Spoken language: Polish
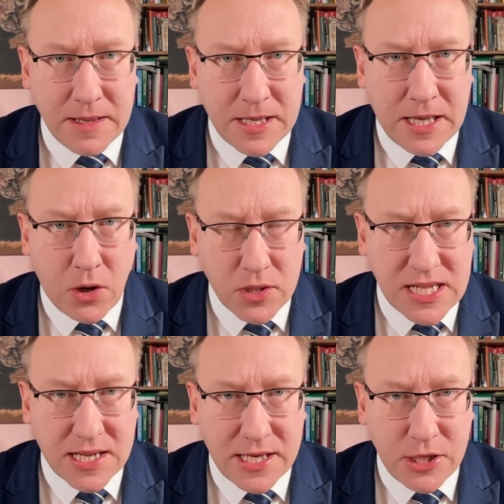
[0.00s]

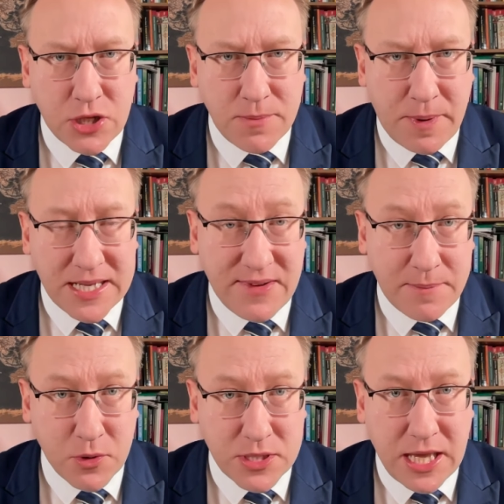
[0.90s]
geostrategicznym
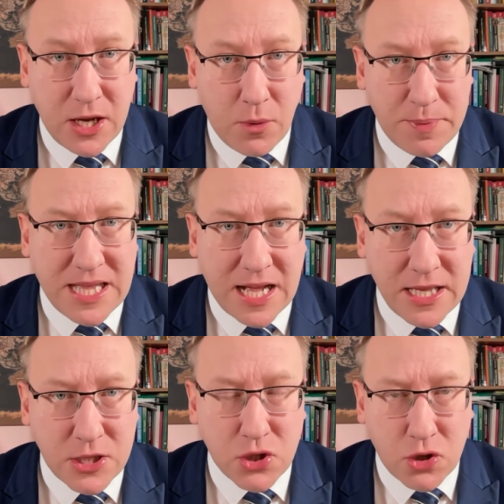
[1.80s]
państwa polskiego.
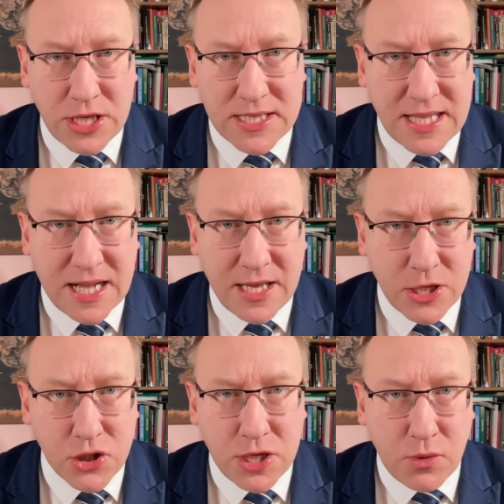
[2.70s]
Pytanie, co się stanie,
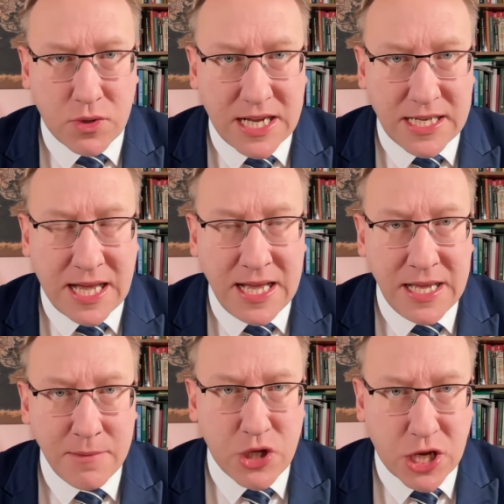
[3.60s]
jeżeli Ukraina
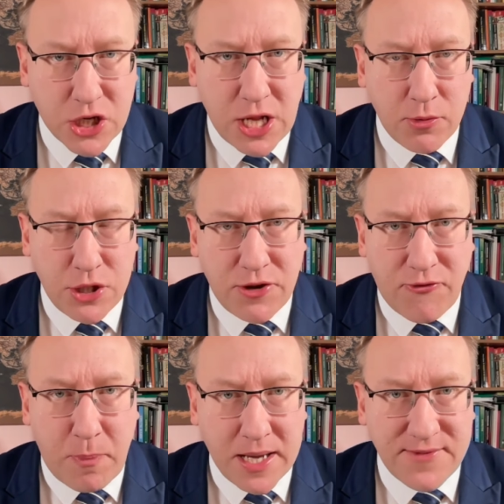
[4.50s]
przekształci się
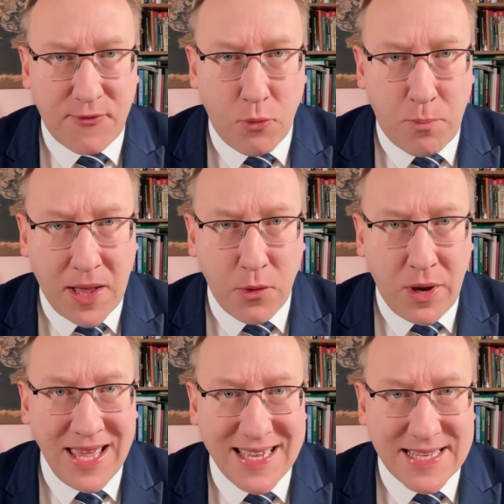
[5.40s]
w państwo
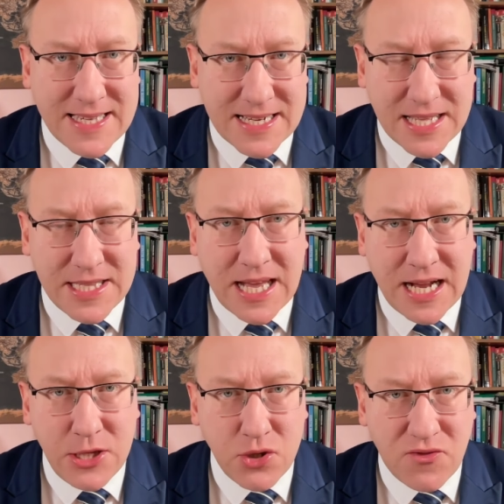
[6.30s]
upadłe,
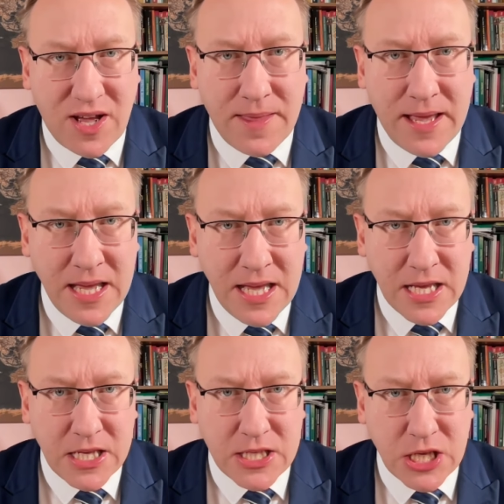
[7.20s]
zradykalizowane,
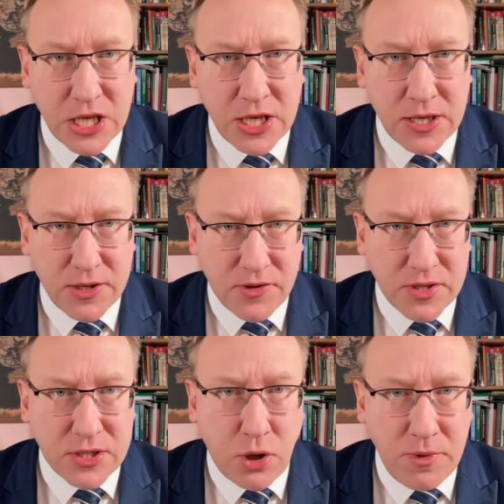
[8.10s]
z,
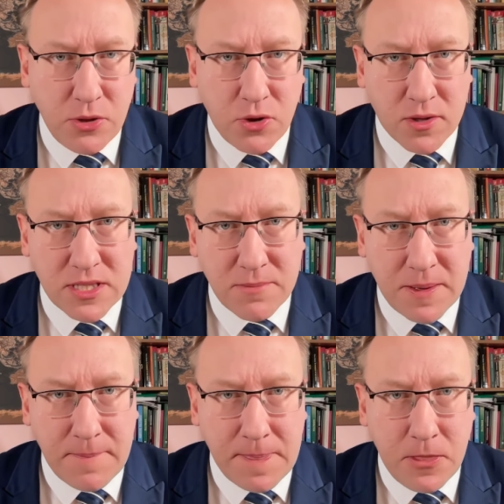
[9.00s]
z
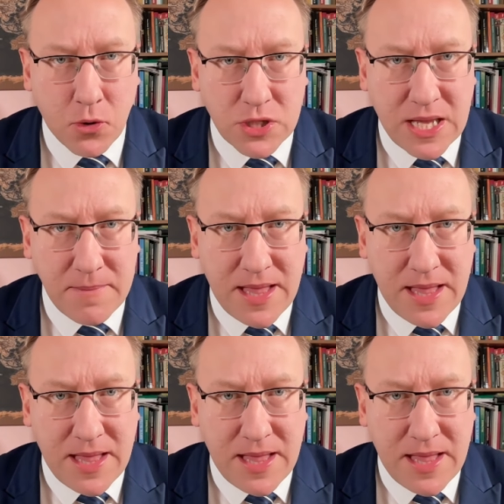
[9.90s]
dominującym nurtem